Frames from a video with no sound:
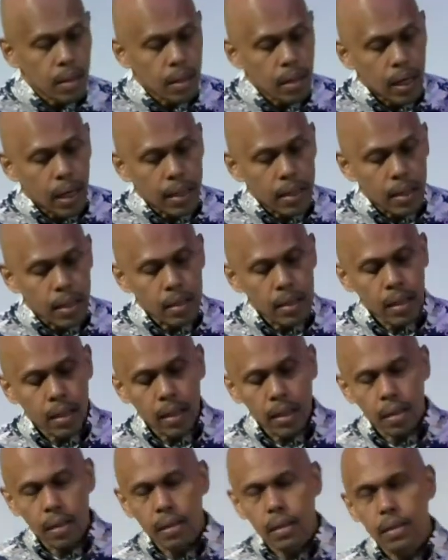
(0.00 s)

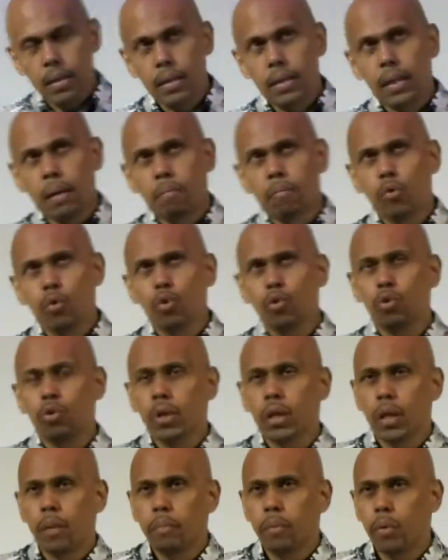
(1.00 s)
Akhirnya jam
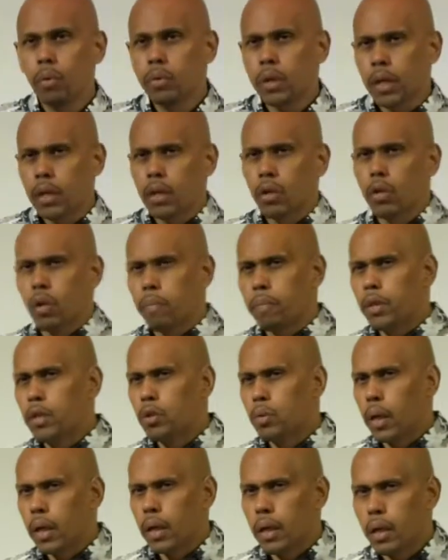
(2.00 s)
7.30 saya di drop di
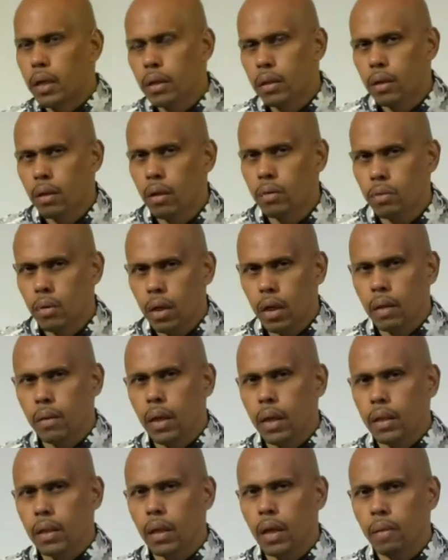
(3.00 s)
Juanda. Kalau saudara
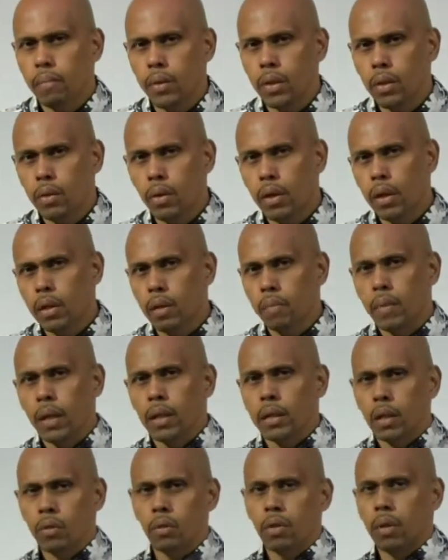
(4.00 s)
ngerti airport itu ada terminal
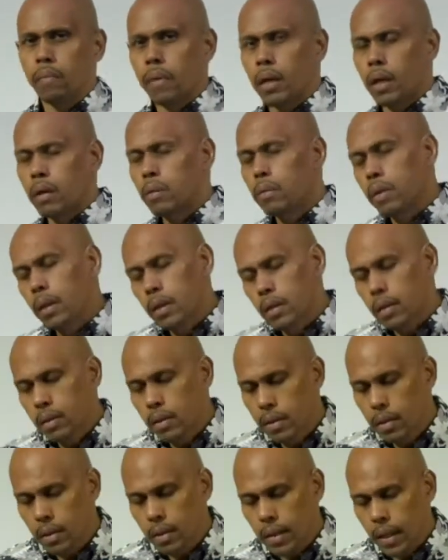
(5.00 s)
1, terminal 2.
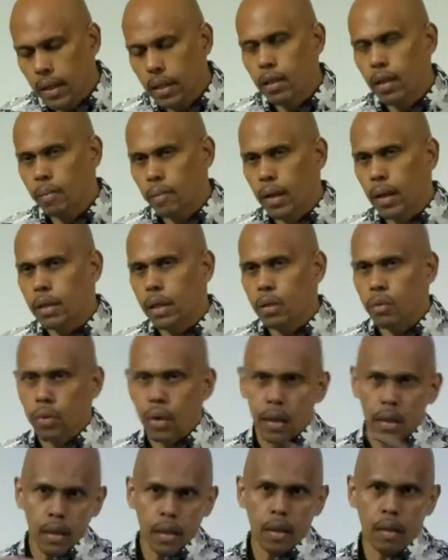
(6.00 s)
Saya di Terminal 1
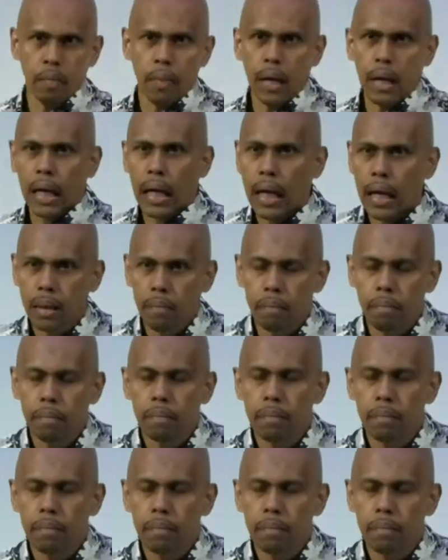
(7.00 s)
karena saya terbang ke Halim.